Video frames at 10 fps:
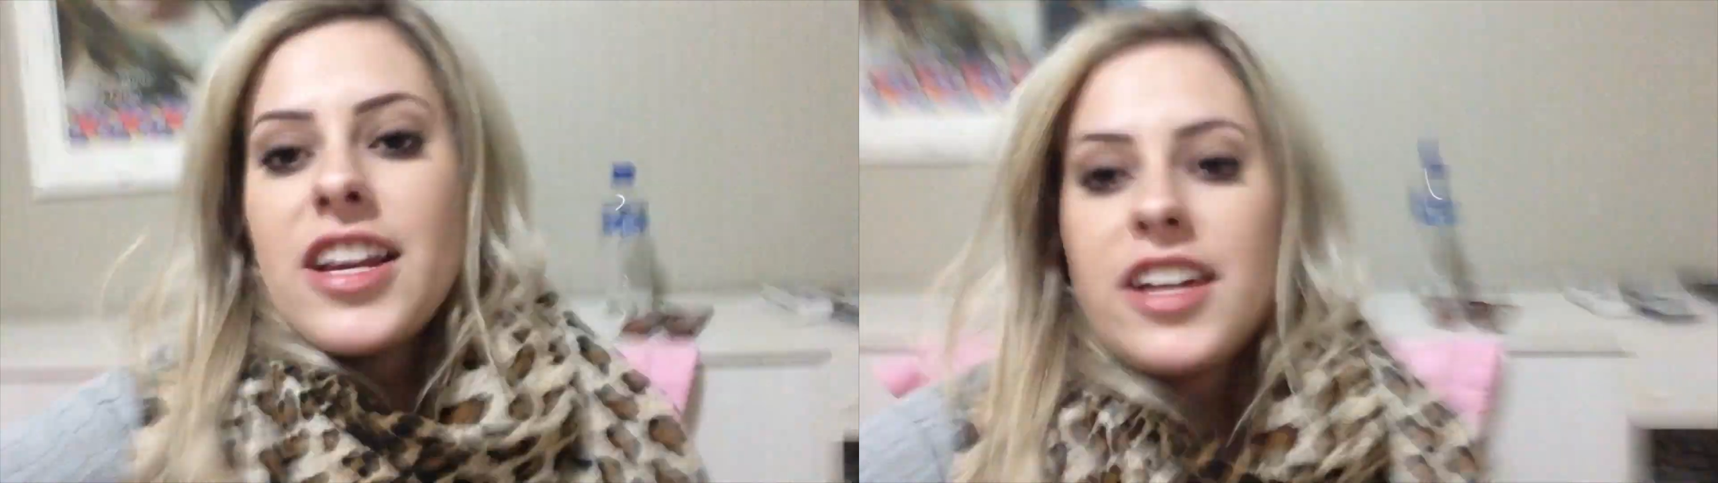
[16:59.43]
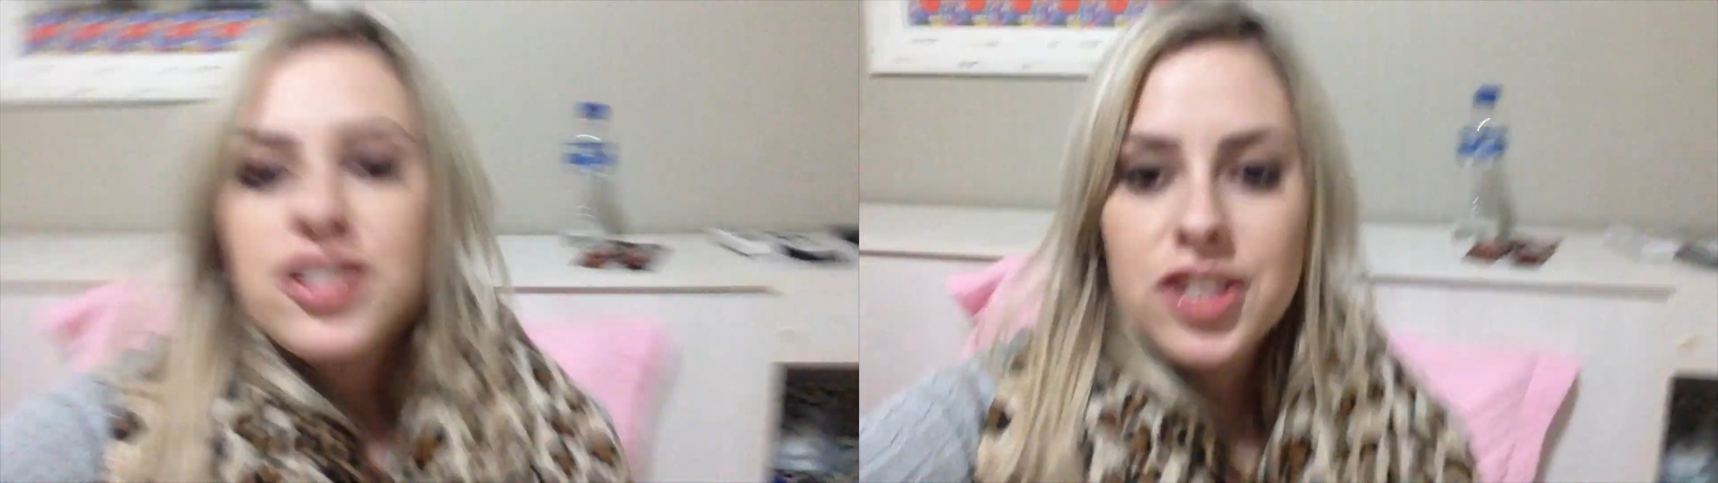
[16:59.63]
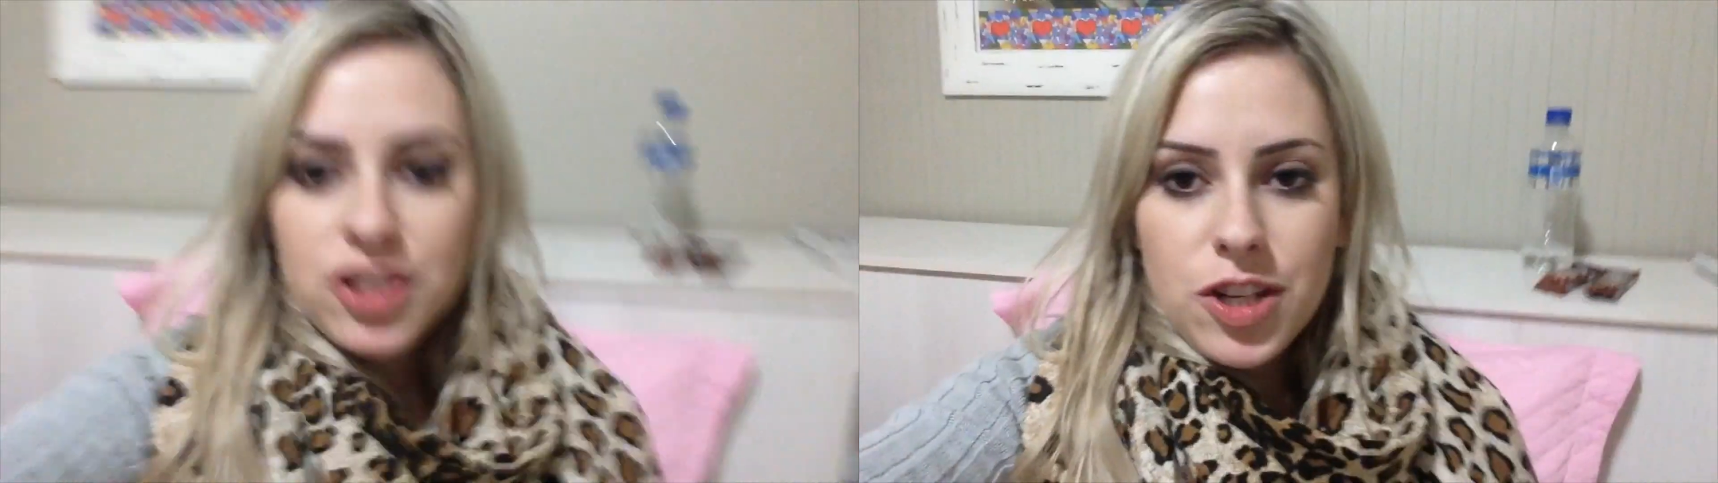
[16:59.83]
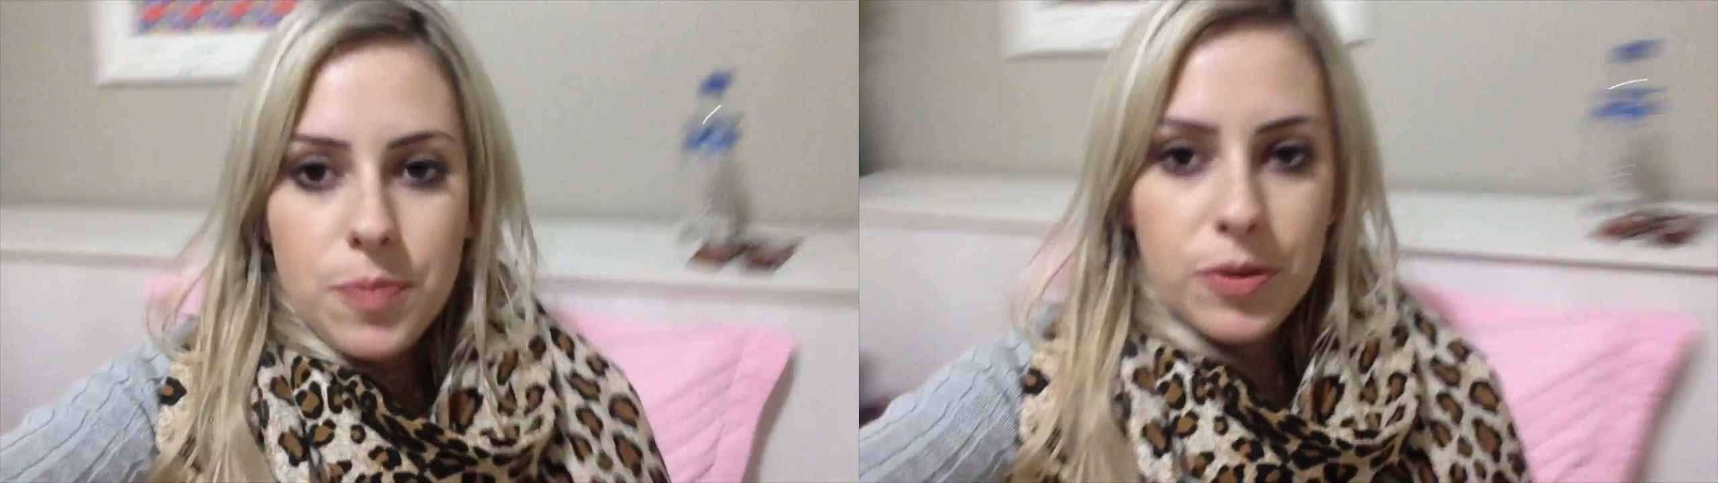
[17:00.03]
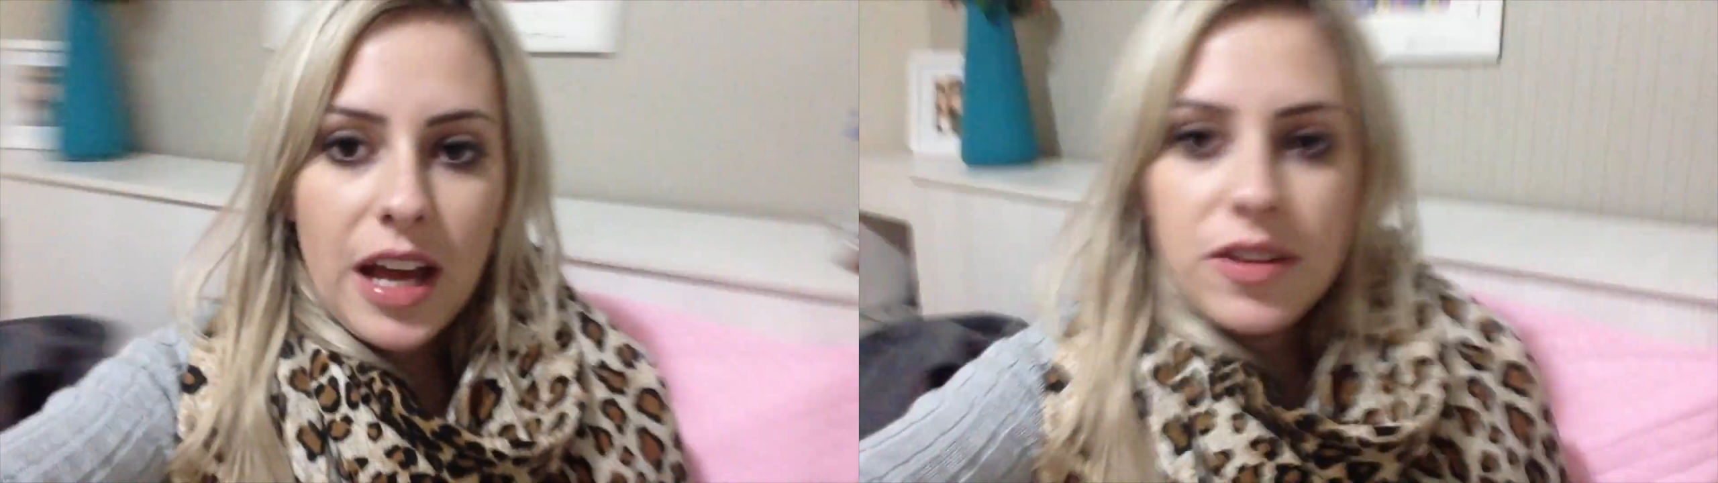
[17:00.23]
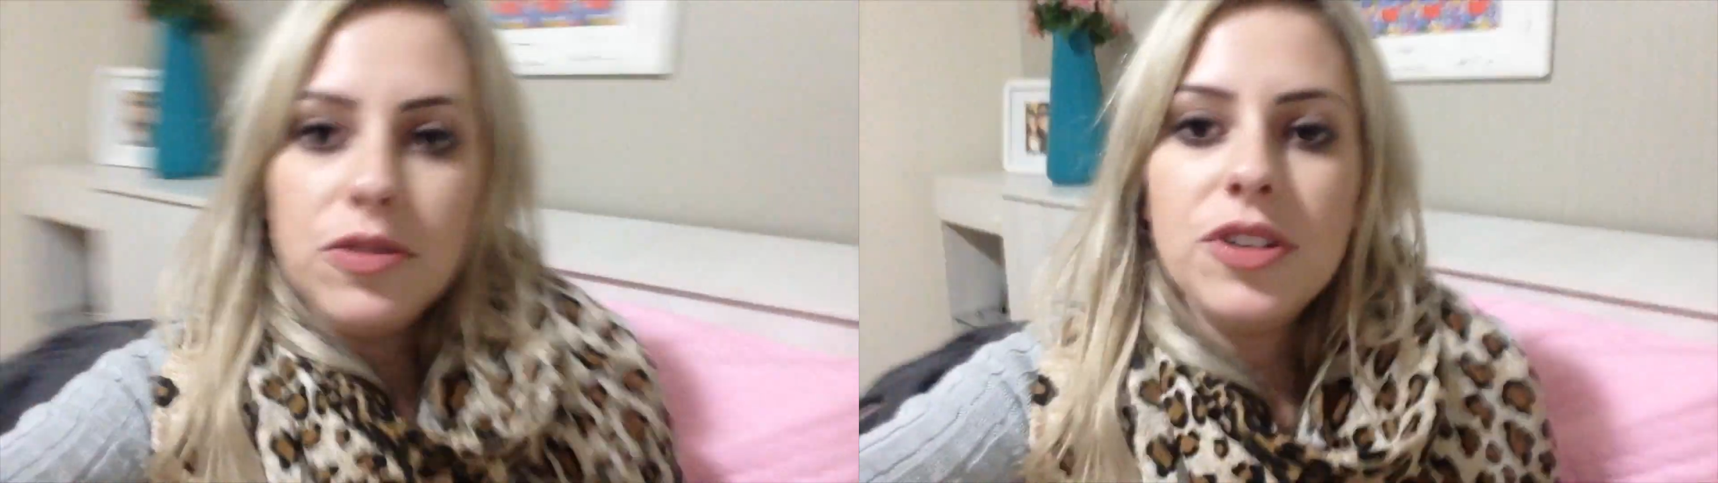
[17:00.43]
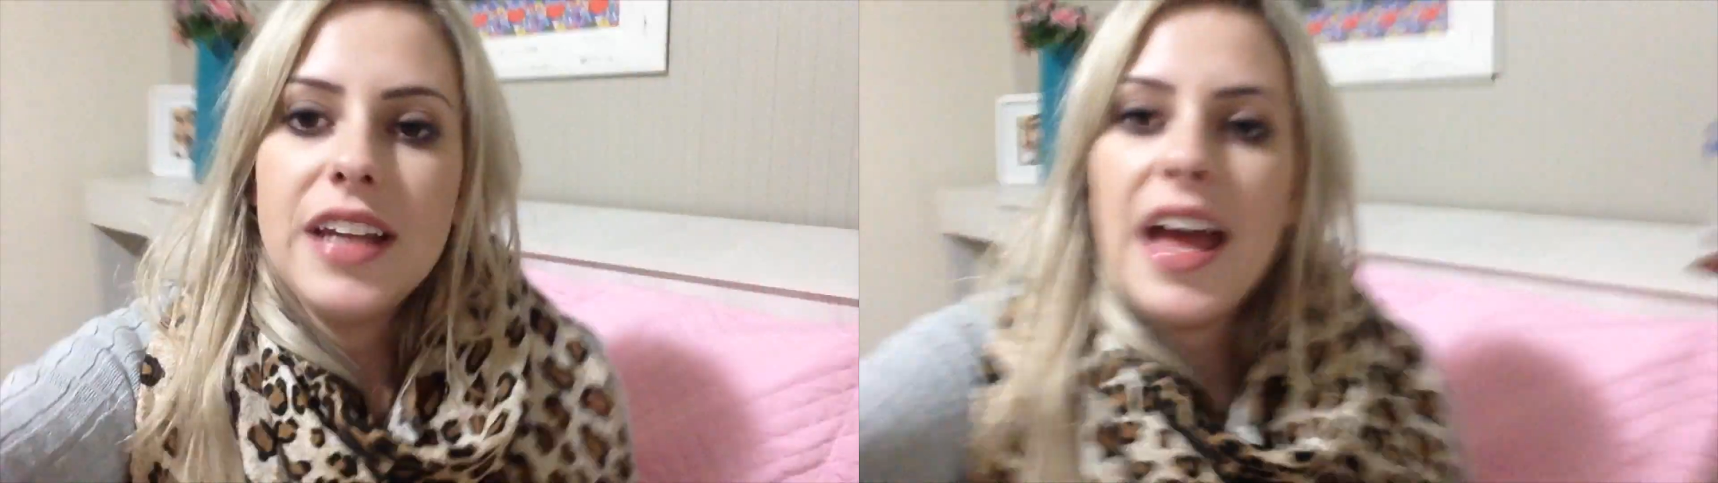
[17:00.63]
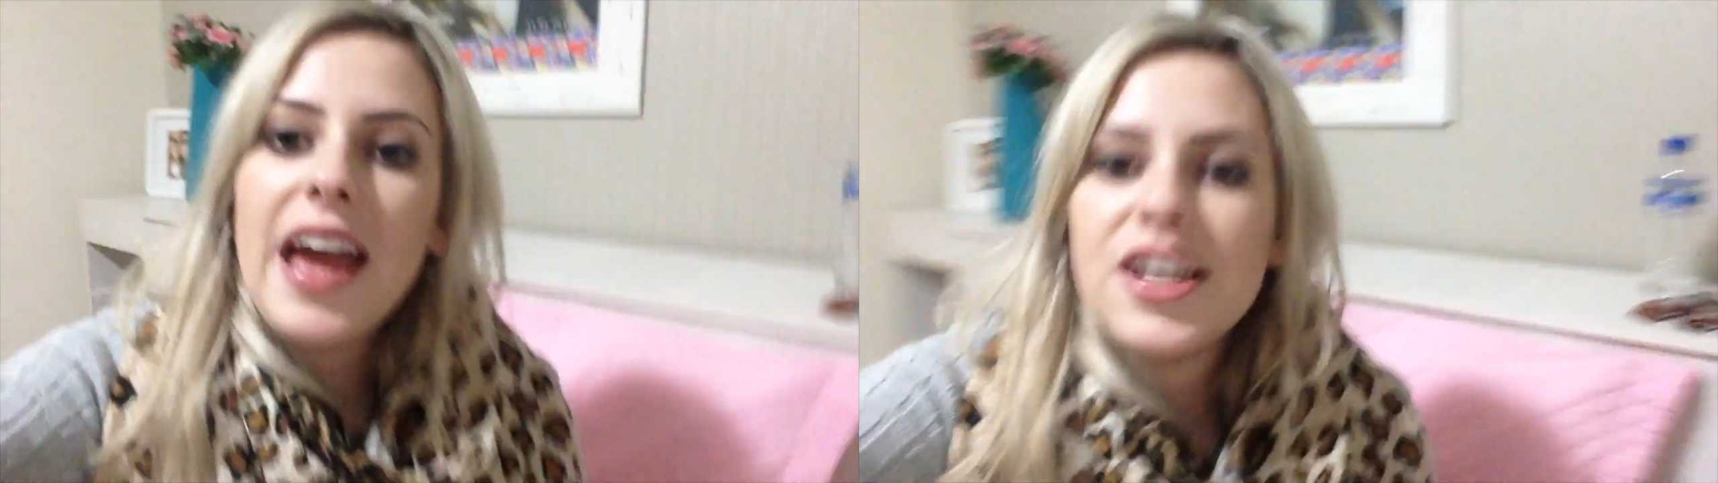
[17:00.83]
gente que, tipo, que é do
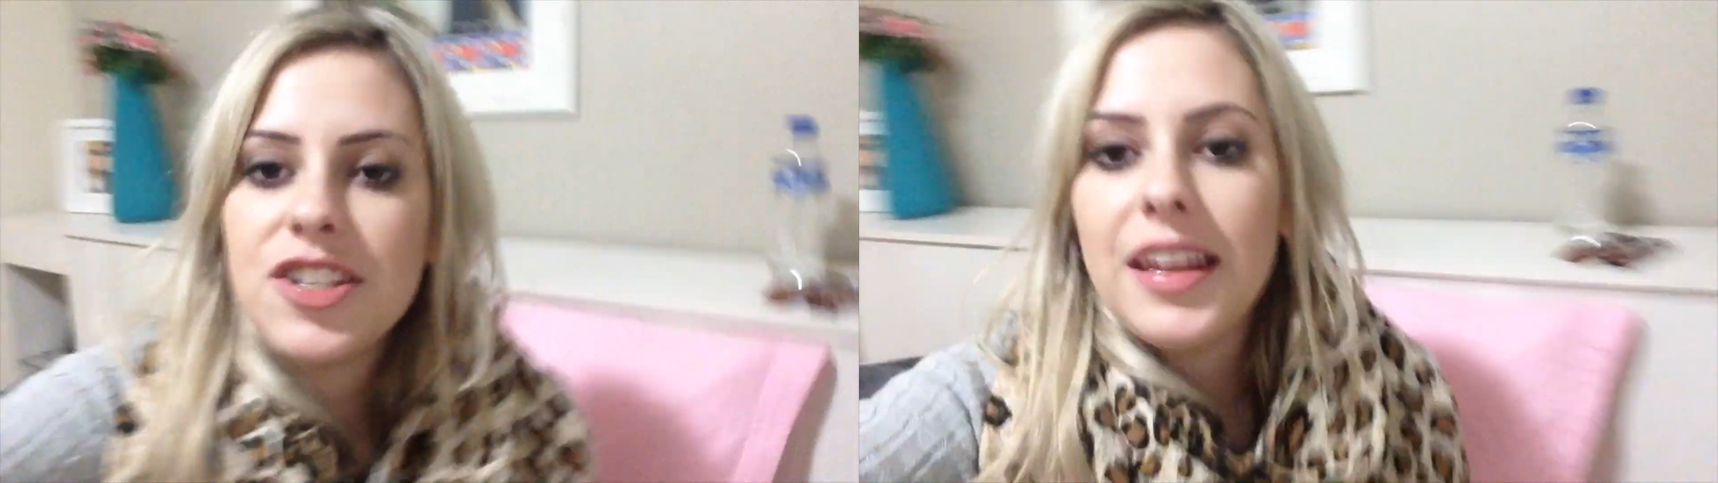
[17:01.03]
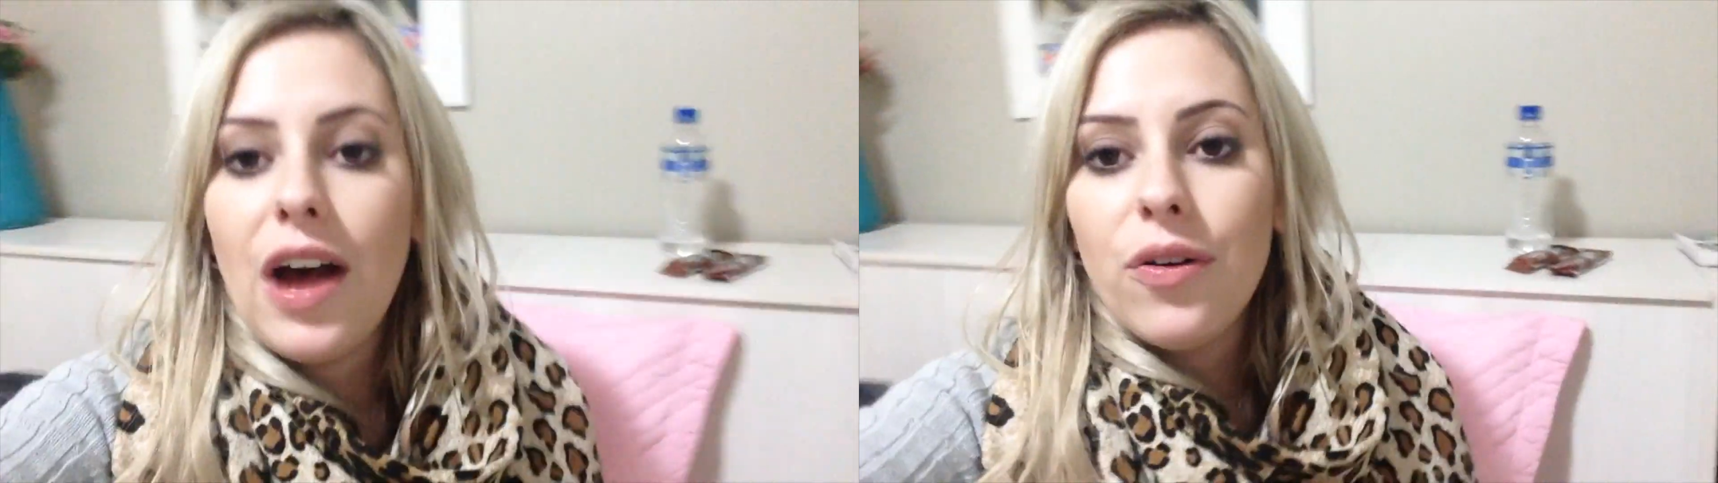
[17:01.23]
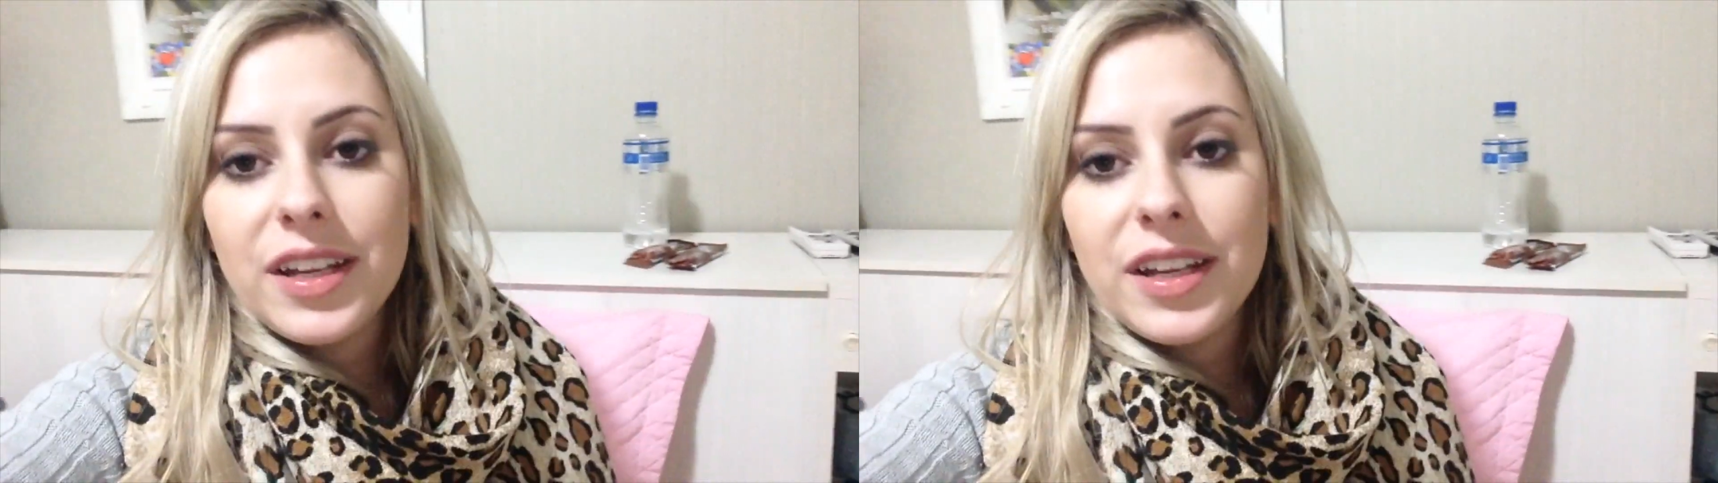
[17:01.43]
Nordeste e tal,